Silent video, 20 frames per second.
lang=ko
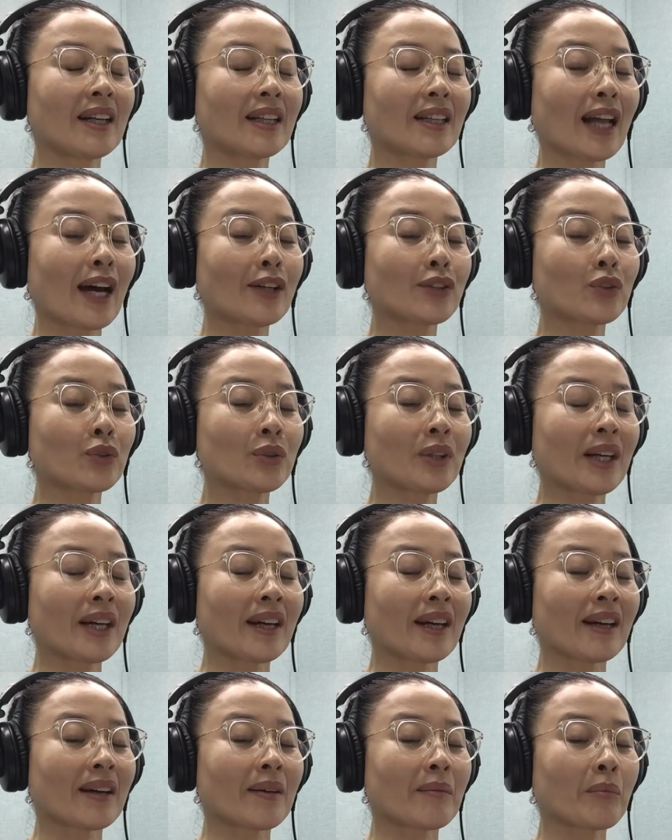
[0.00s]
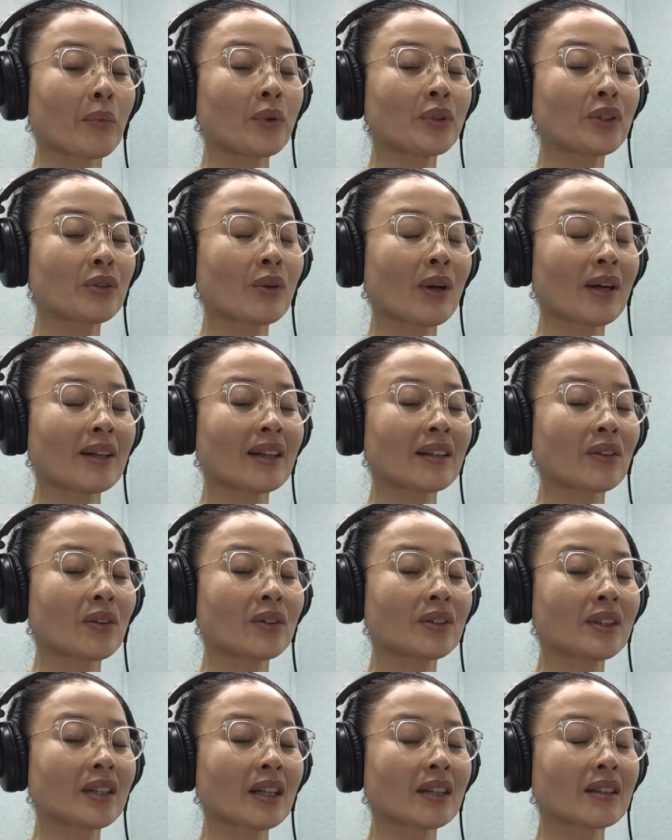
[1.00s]
나중에 보지도
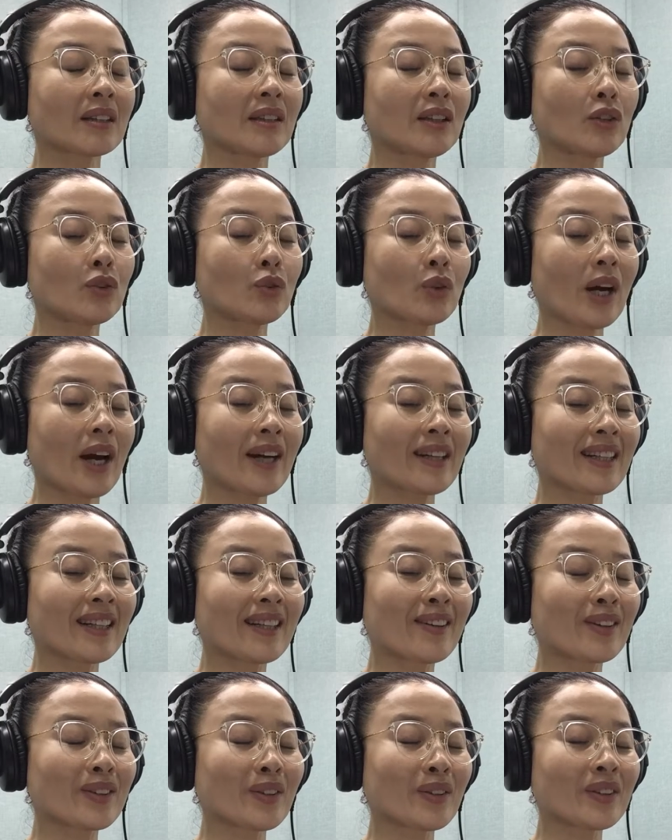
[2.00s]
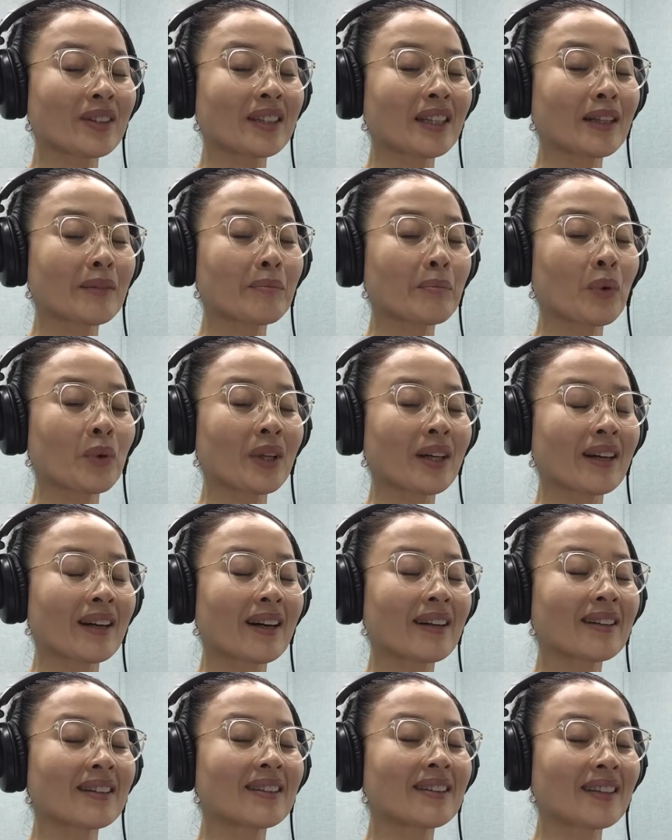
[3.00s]
않았던 책들이 쫙 읽어졌는데
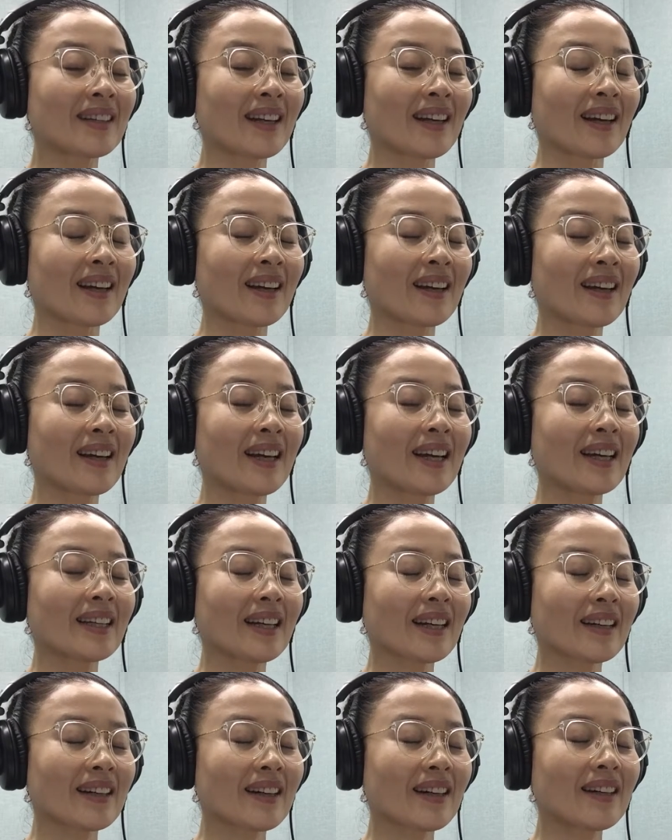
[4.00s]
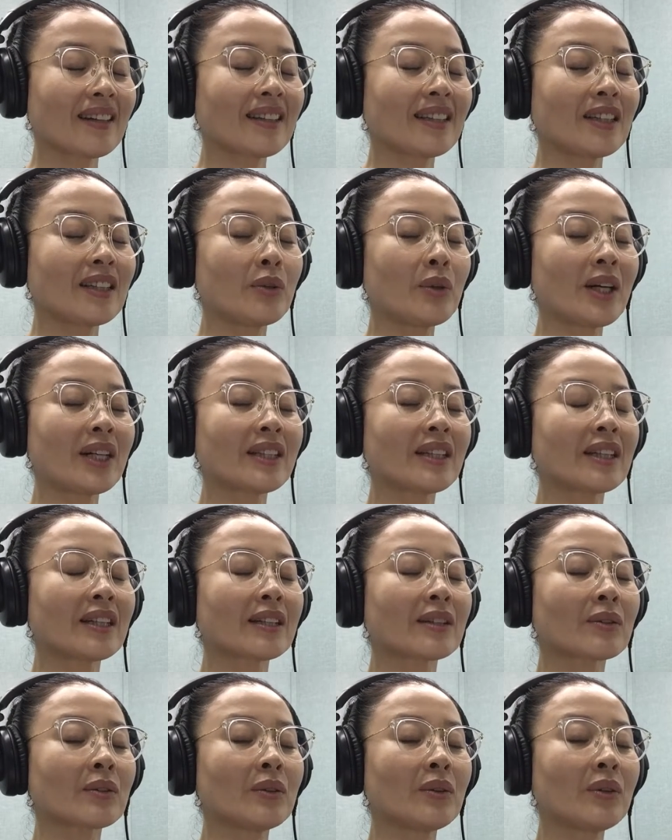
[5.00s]
보니까 그때 약간
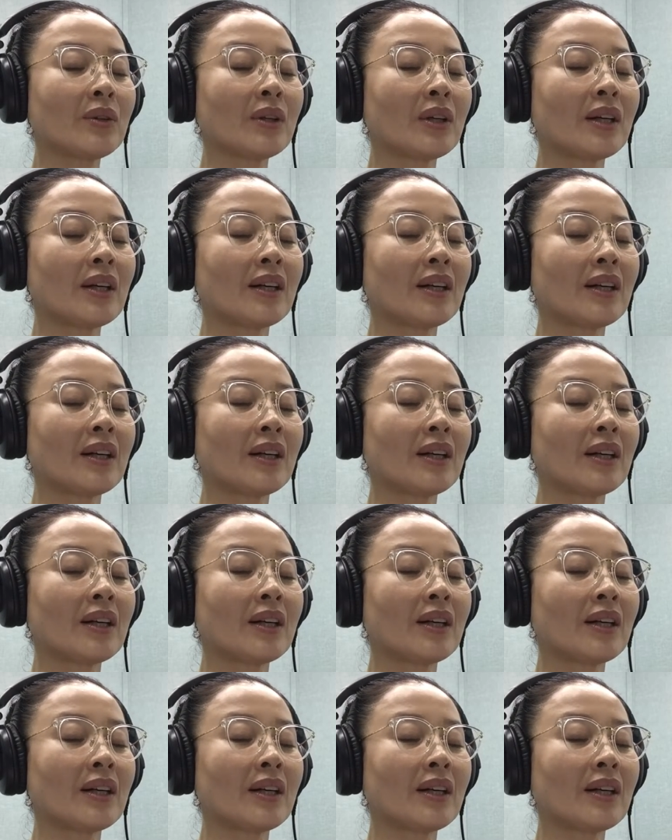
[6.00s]
이완하고